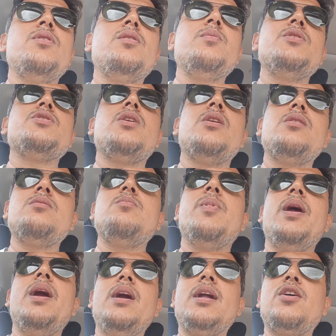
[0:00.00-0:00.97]
फिर भी चलो
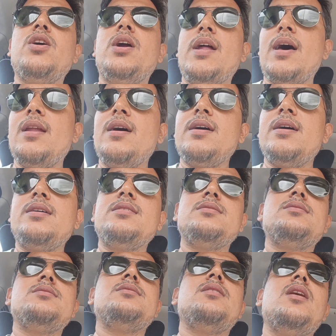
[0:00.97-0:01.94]
मेल डाला है
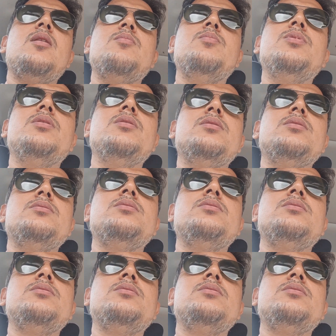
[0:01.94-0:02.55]
अब